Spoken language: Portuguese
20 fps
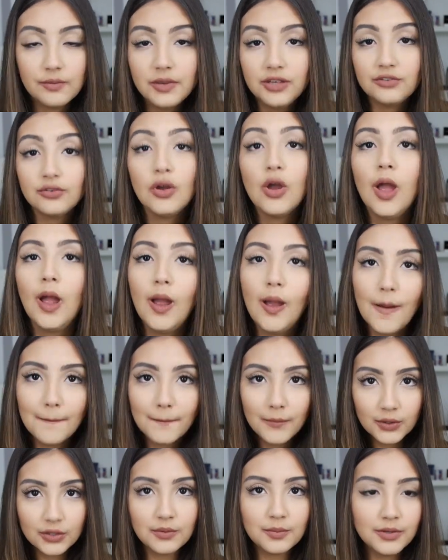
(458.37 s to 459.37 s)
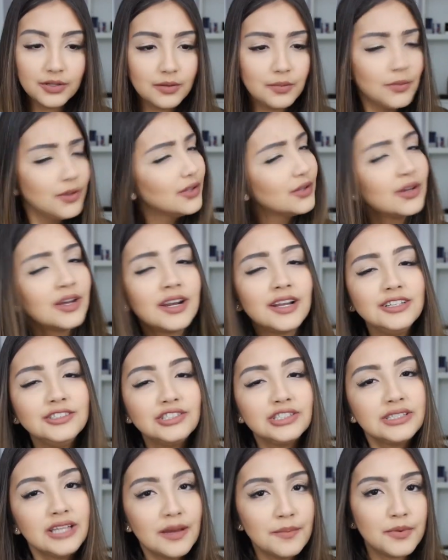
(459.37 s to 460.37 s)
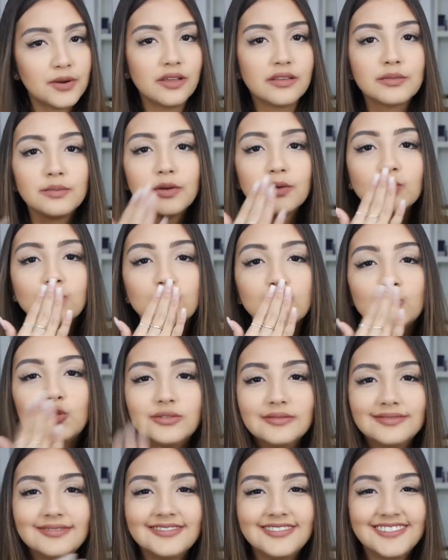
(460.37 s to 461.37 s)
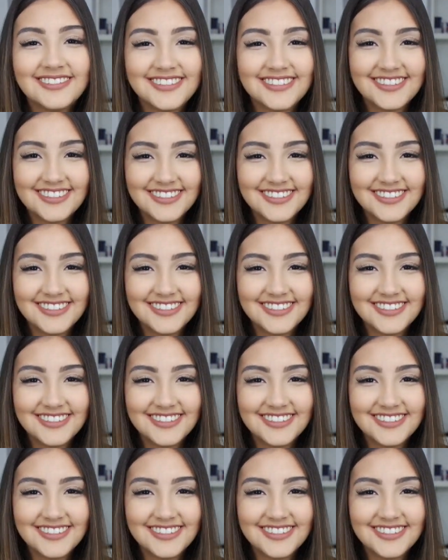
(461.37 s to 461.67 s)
Um beijo muito, muito, muito grande. Até a próxima.